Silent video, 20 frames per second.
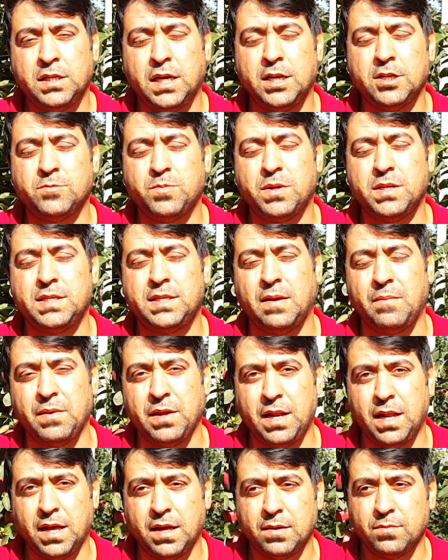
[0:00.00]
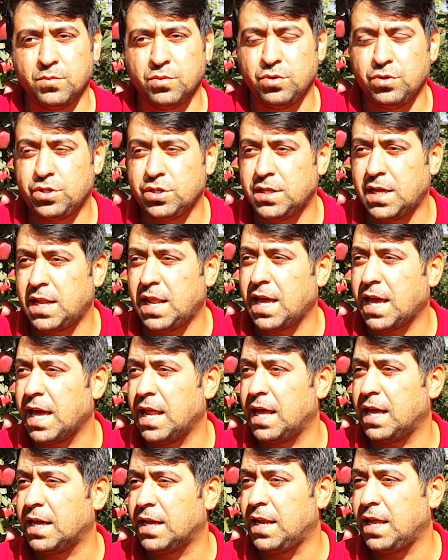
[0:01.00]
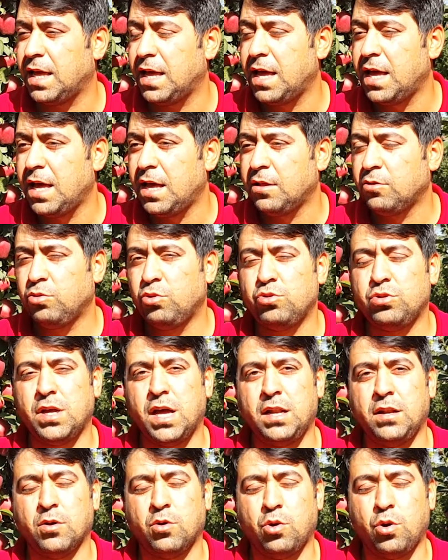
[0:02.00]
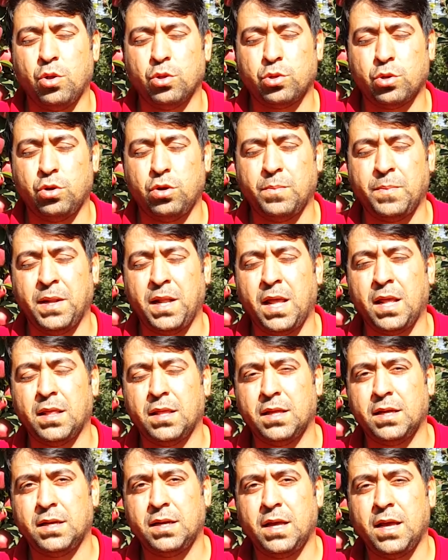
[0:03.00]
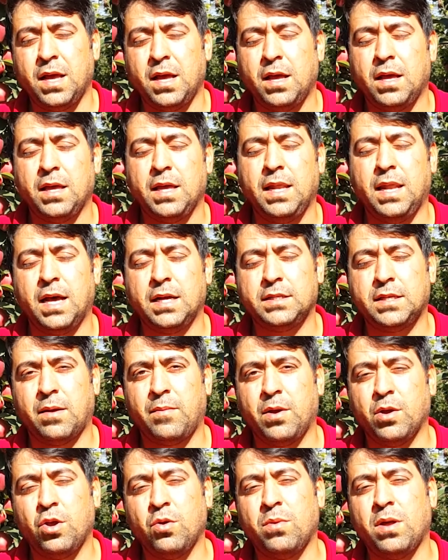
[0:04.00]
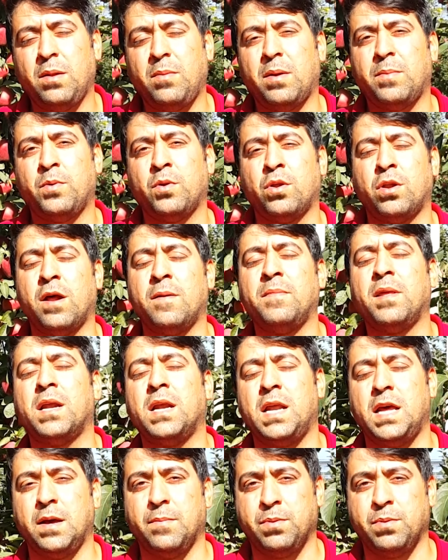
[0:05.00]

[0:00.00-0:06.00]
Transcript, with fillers: çalışma sistemiyle. Bunun için de ne gerekli? Düzenli, kontrollü, planlı ilaçlama, gübreleme programlarıyla